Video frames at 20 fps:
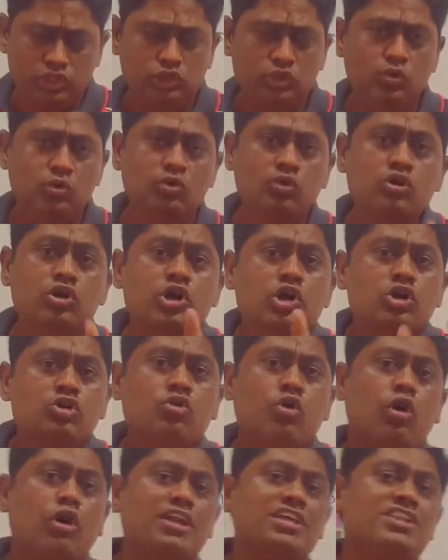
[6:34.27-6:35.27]
तो
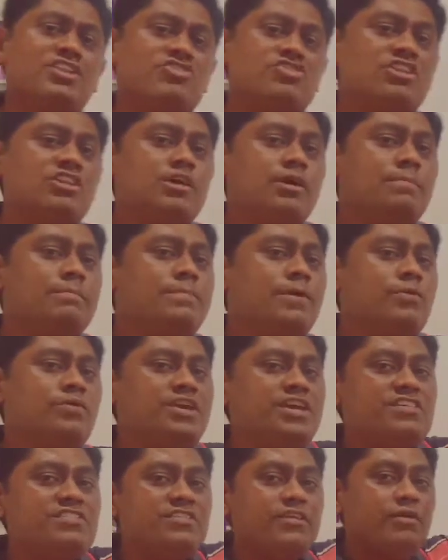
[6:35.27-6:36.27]
कोऑर्डिनेशन
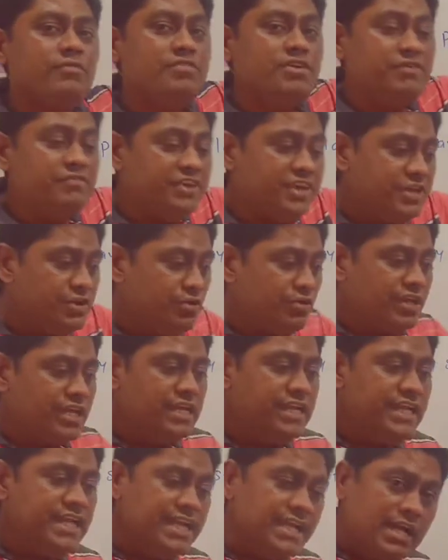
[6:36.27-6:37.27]
कंपाउंड के सभी वीडियो
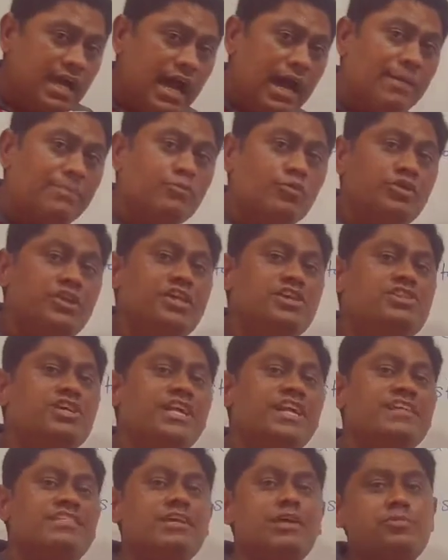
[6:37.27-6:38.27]
की लिंक आपको
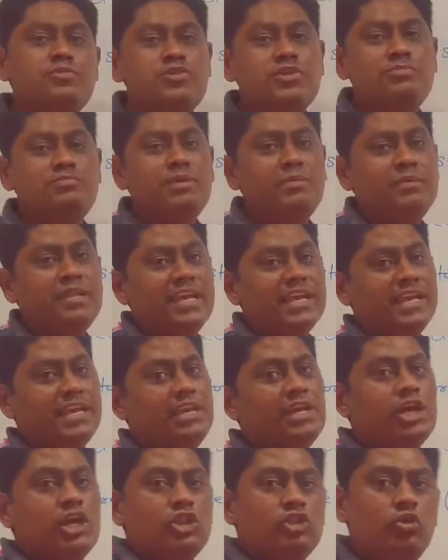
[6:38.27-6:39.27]
नीचे डिस्क्रिप्शन में
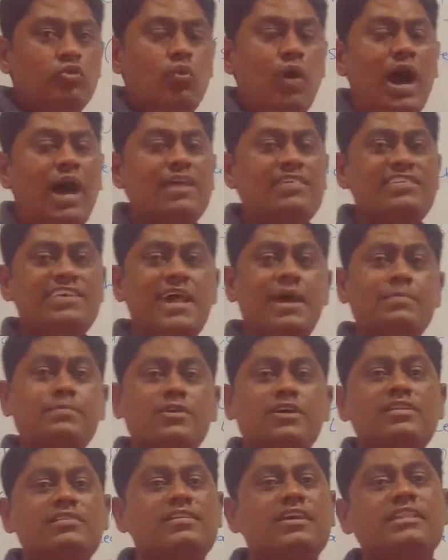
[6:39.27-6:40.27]
मिलेंगी तो वहां से
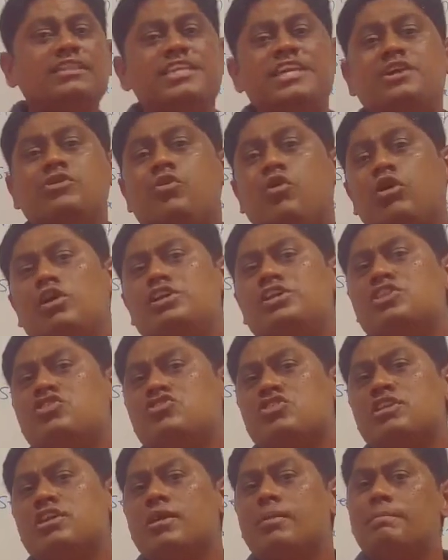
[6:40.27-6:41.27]
आप कर सकते हैं
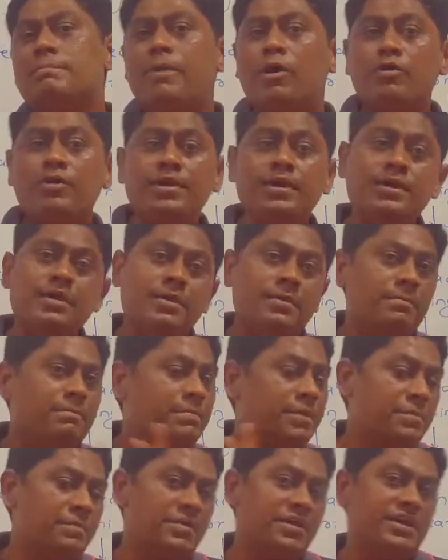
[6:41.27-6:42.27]
कोऑर्डिनेशन कंपाउंड
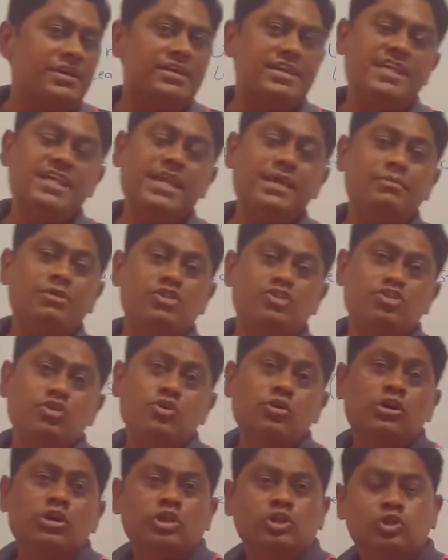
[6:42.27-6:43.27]
प्रिपेयर ठीक है
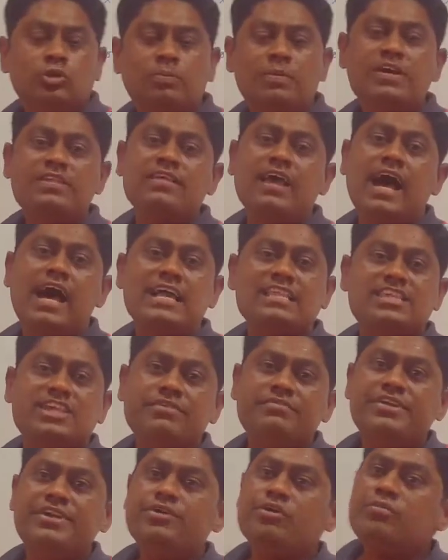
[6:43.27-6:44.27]
बच्चों तो बस आज
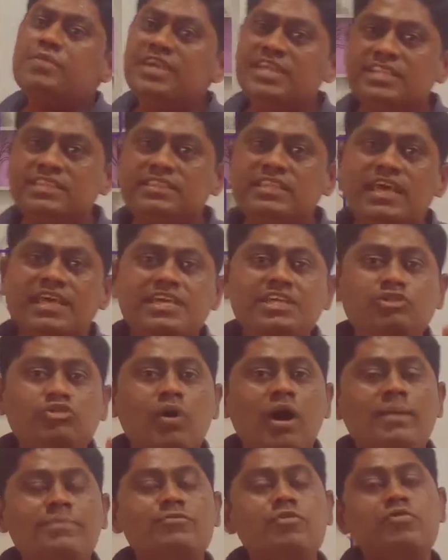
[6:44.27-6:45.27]
के वीडियो में इतना ही
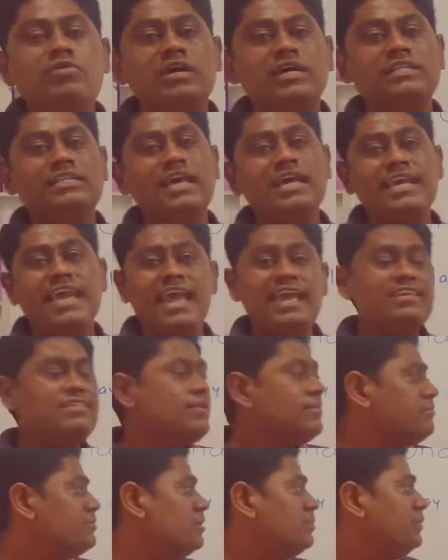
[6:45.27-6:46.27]
तो आपको करना क्या है
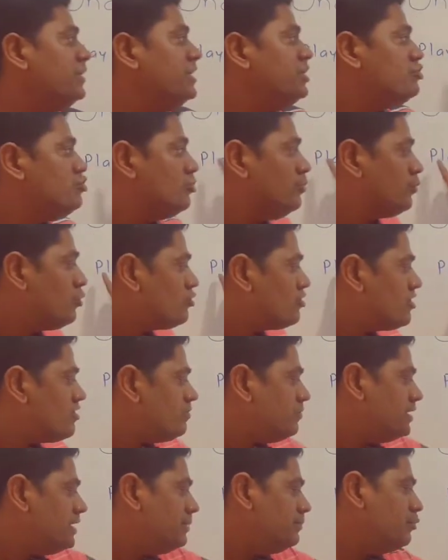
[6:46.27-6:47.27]
सबसे पहले जो
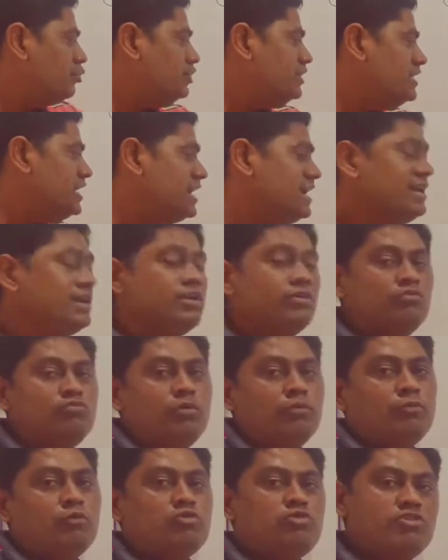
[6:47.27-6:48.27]
प्रोसेस मैंने बोली है
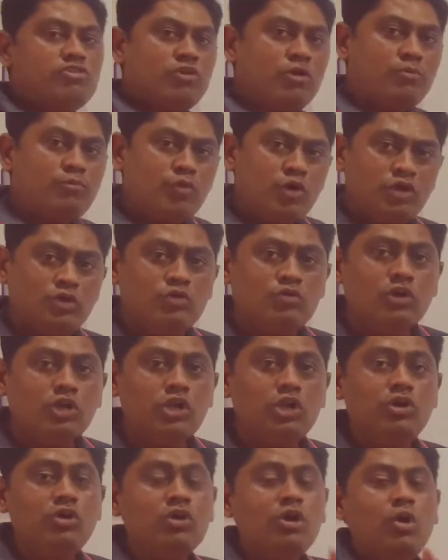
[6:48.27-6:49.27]
वो प्रोसेस आप फॉलो
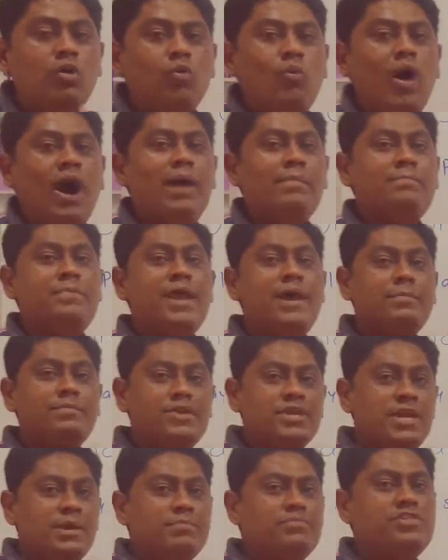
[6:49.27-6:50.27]
कर लो वहां पे
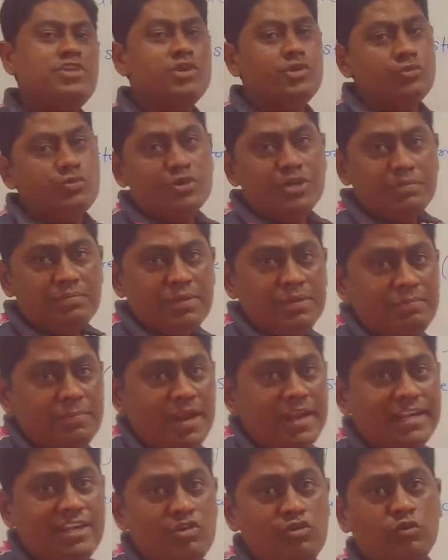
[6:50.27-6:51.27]
आपकी एमसीक्यू की भी
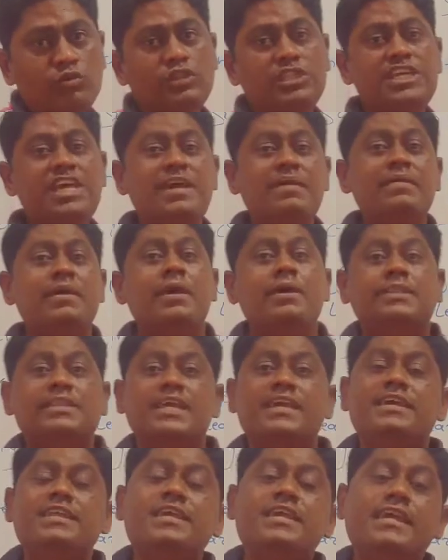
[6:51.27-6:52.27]
प्रैक्टिस होती है
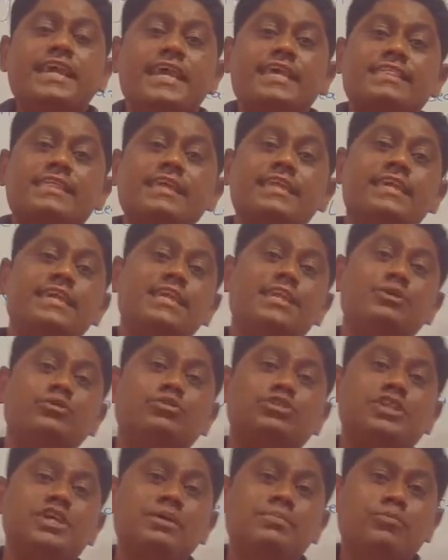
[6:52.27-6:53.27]
थेरी कैसे लिखनी
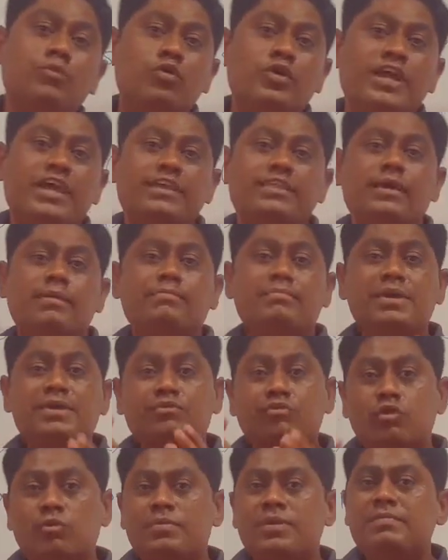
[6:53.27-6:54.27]
होती है बोर्ड एग्जाम में
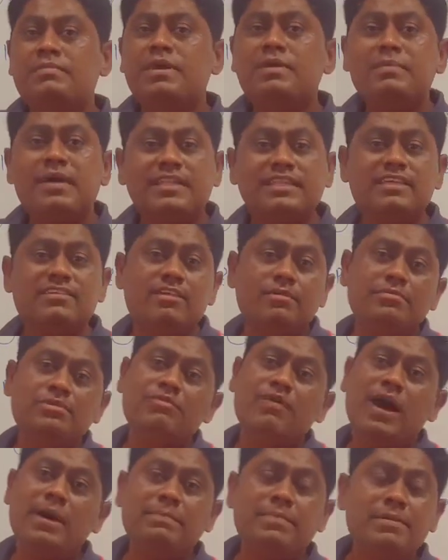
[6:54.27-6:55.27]
वो भी मैं बातें
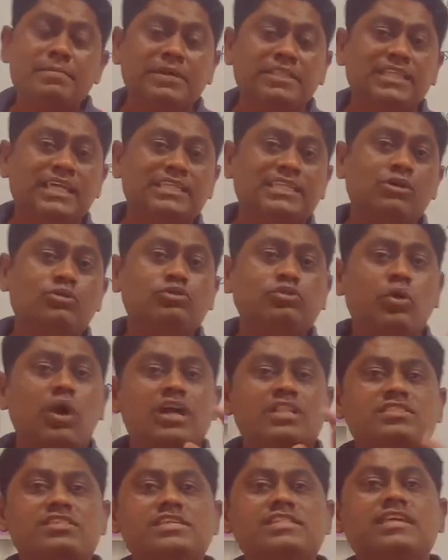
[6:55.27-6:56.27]
सभी वहां पर बताता हूँ तो
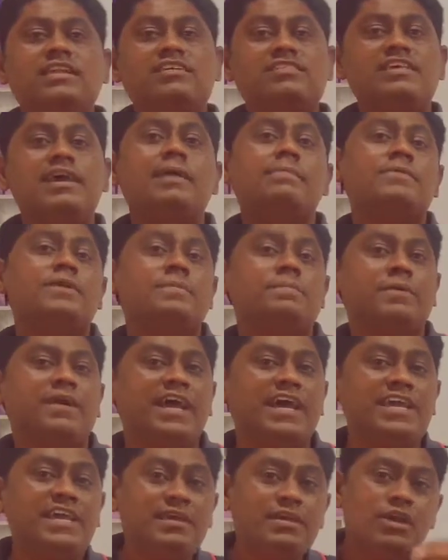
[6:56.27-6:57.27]
अच्छी तरह से आपकी
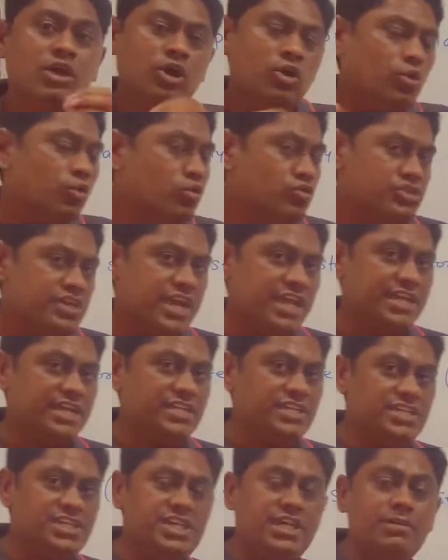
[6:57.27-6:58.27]
पढ़ाई हो
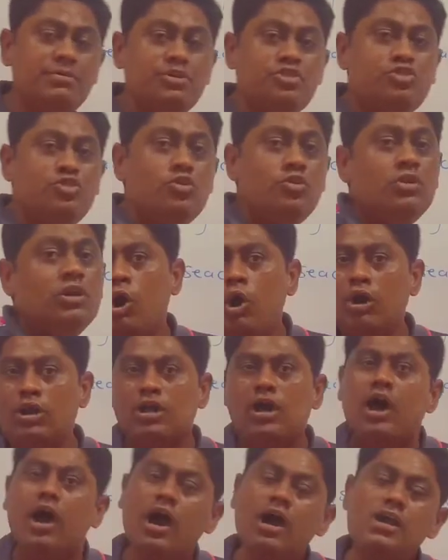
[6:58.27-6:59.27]
जाएगी ठीक है बच्चों और
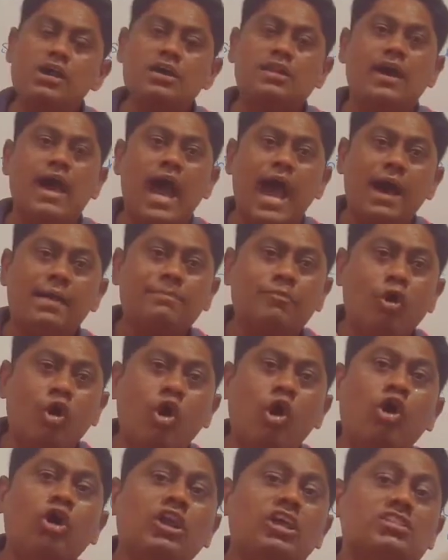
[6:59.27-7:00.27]
अगर आप
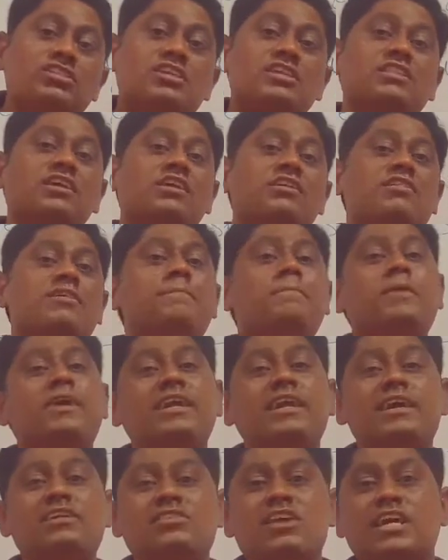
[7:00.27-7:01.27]
और अच्छी तरह से पढ़ना